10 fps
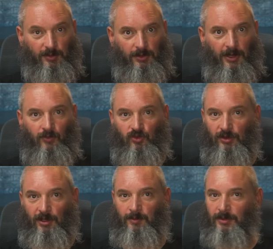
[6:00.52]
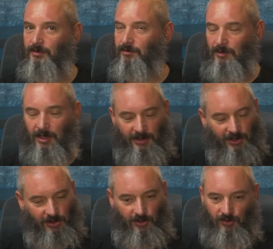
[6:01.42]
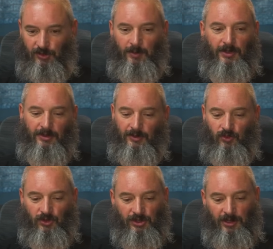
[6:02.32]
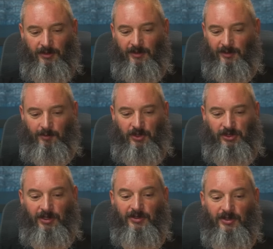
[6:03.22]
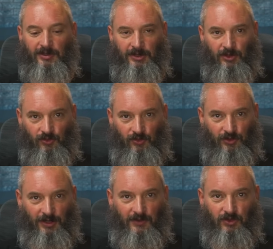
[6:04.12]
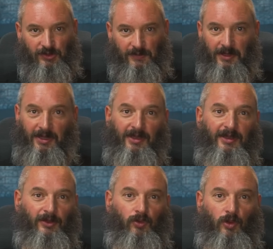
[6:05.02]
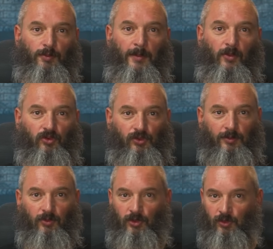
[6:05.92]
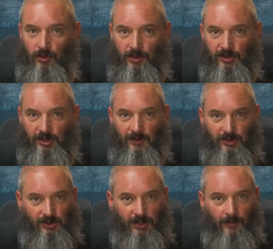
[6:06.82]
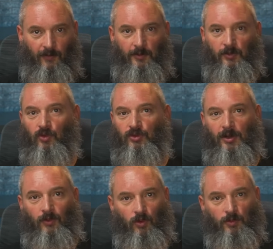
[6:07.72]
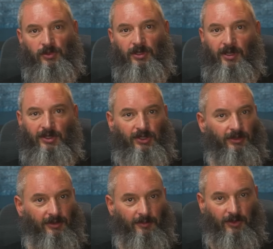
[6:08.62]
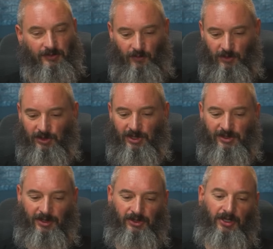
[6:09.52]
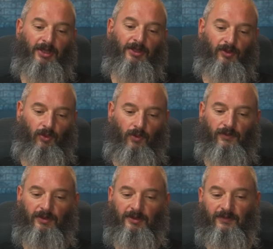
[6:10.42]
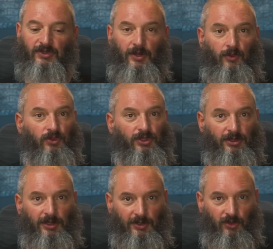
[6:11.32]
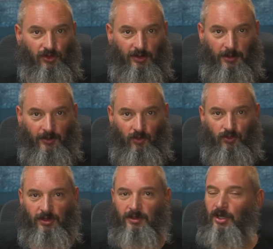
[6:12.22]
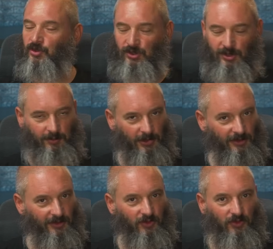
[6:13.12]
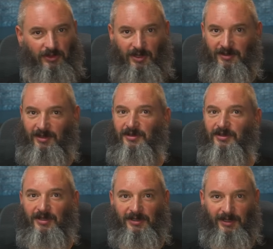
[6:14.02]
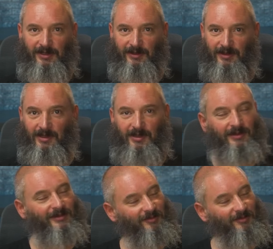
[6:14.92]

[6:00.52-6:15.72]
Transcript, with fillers: потому что грибы однозначно, с моей точки зрения, это последняя надежда человечества, которая поможет ему не только оставаться здоровым, но и накормит, и оденет, и позволит создать новые высокотехнологичные продукты, очистит планету и так далее, и так далее. Это,